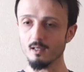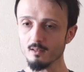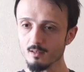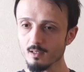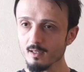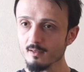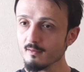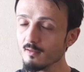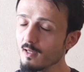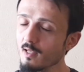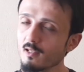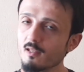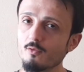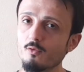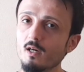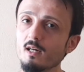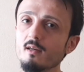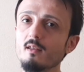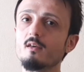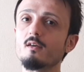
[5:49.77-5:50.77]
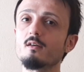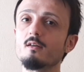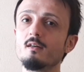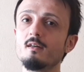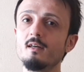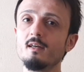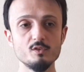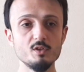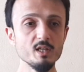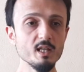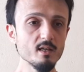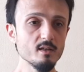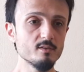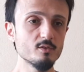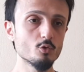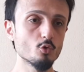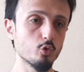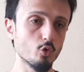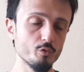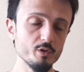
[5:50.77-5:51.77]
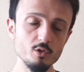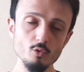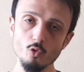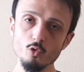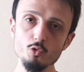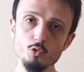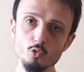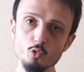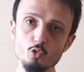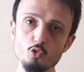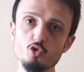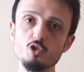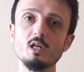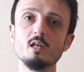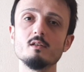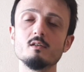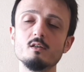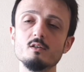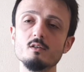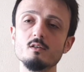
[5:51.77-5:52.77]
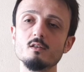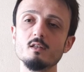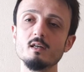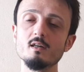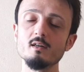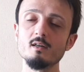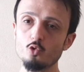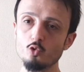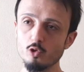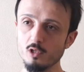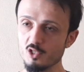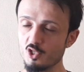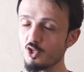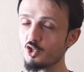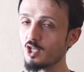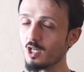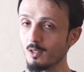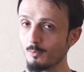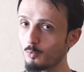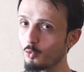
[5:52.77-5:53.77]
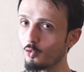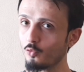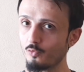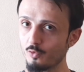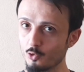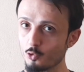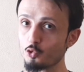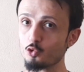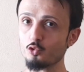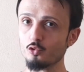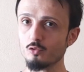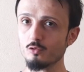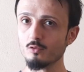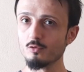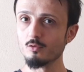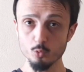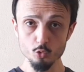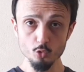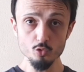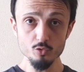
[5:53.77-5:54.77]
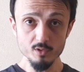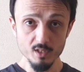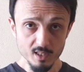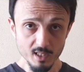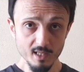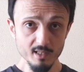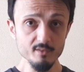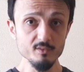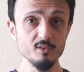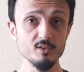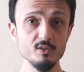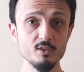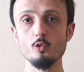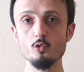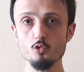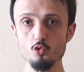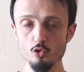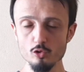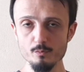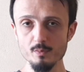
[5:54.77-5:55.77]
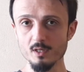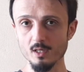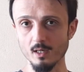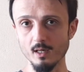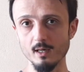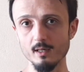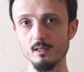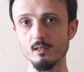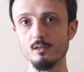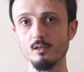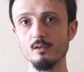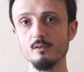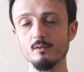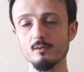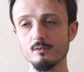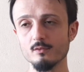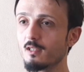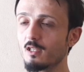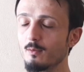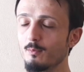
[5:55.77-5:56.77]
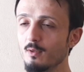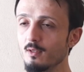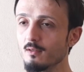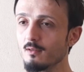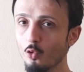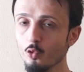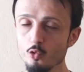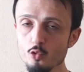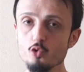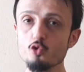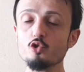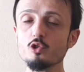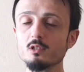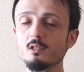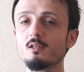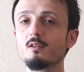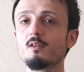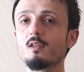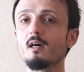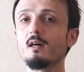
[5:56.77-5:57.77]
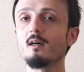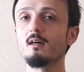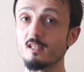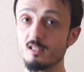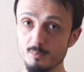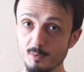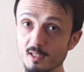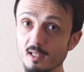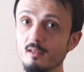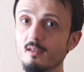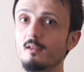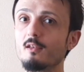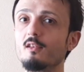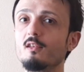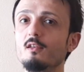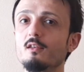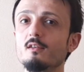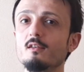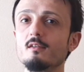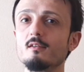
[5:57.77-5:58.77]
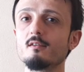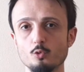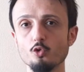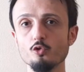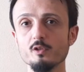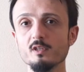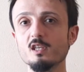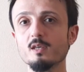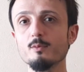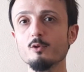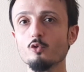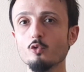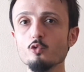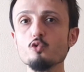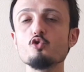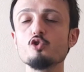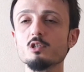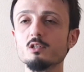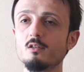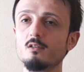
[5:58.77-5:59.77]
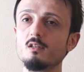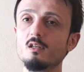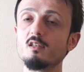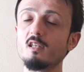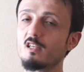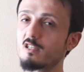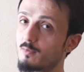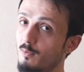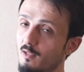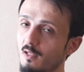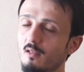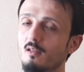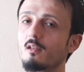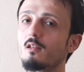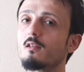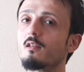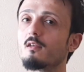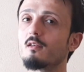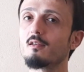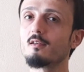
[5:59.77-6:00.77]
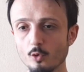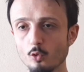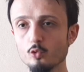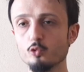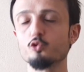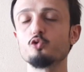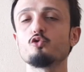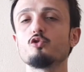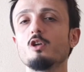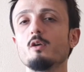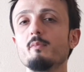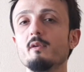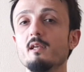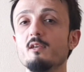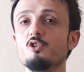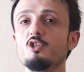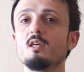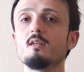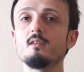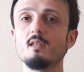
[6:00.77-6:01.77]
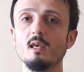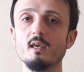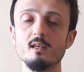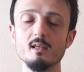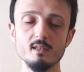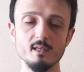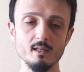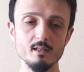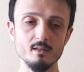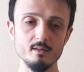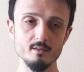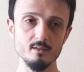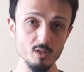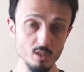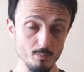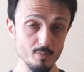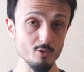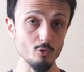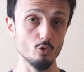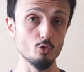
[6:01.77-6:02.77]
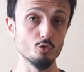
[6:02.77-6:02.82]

Hatta direkt var ya direkt Covid-19 salgınına yol açacak bu virüsün, bunun direkt öncül bir halinin 2013 yılında tespit edildiği, bunun 2013 yılında tespit edildiği ve oluşturabileceği tehlikelerin bir bir